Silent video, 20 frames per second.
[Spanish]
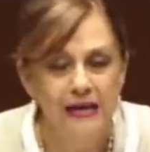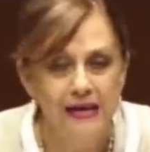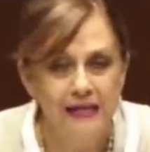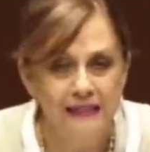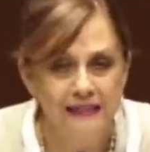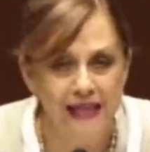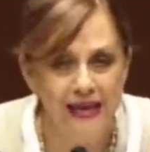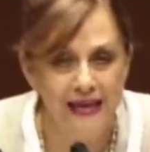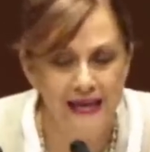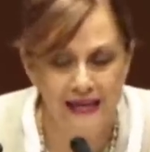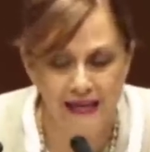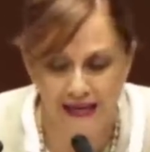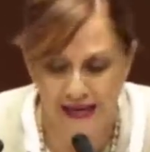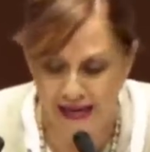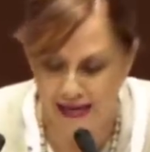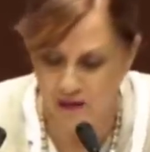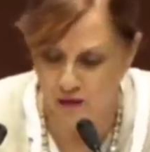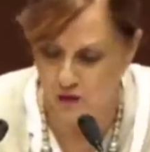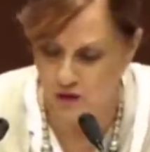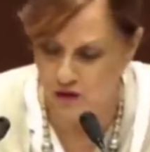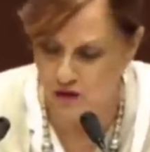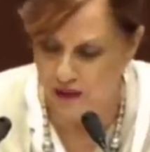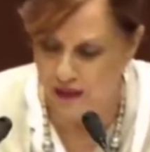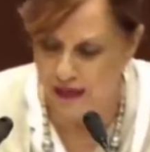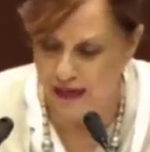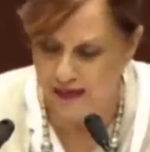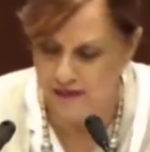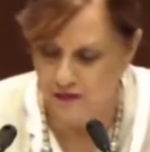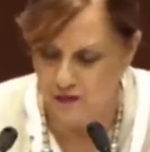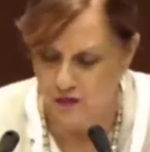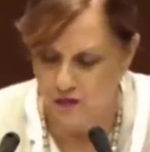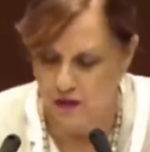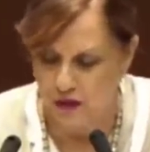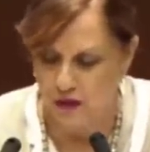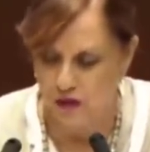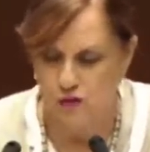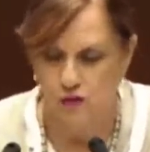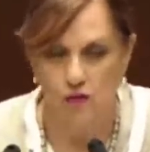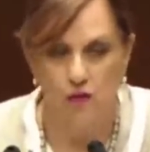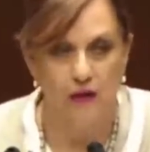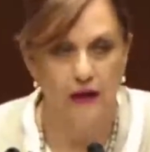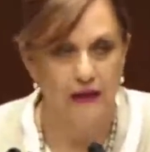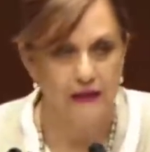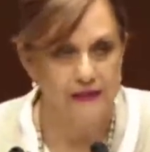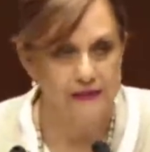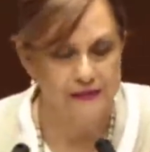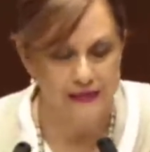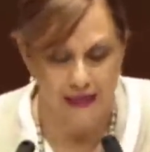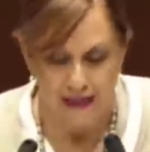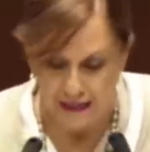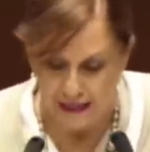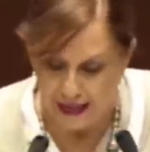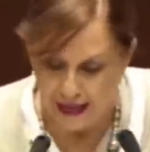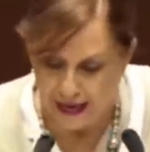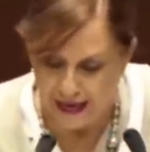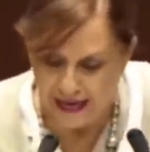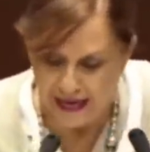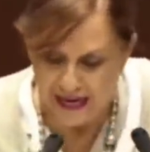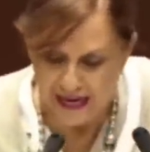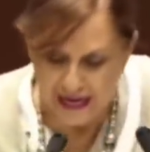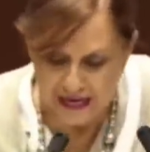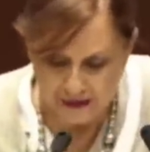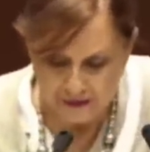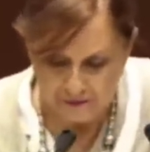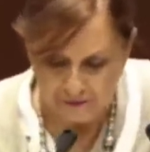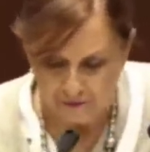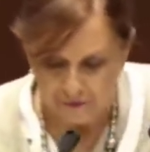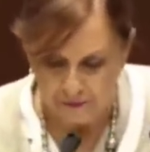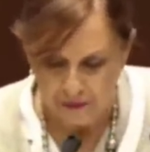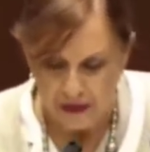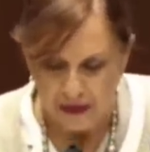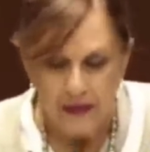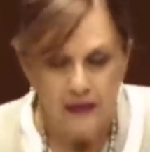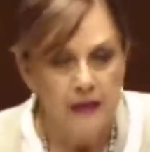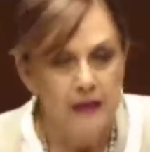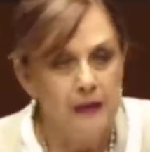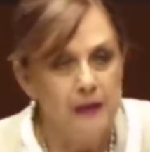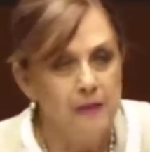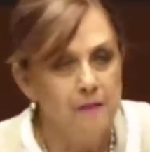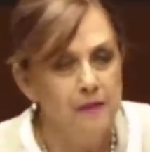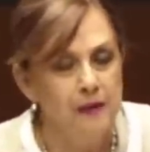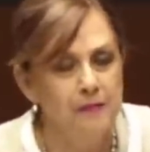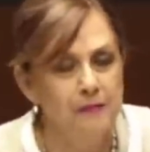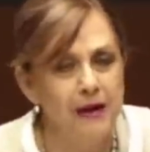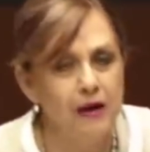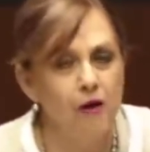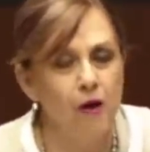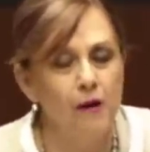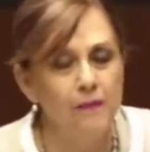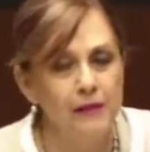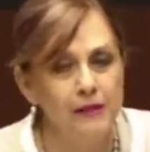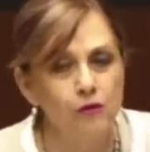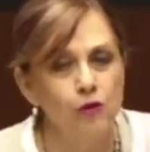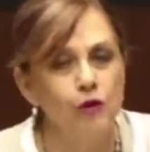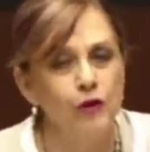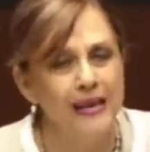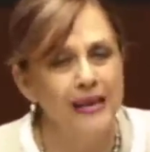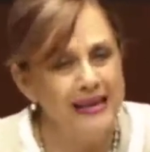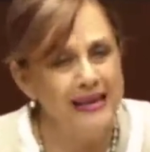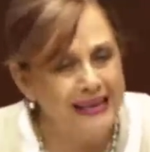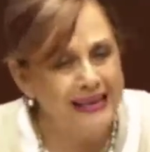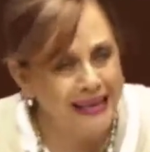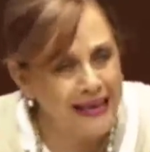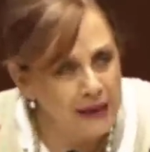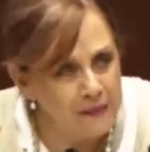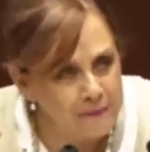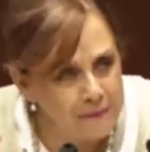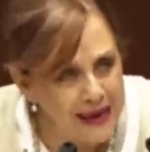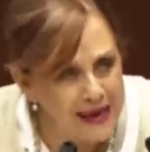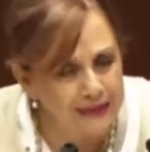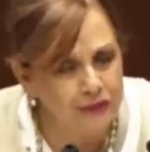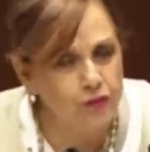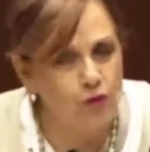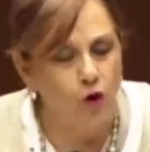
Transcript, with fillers: de ingresos y gastos de los hogares, de la ENIG. Primero ha habido un incremento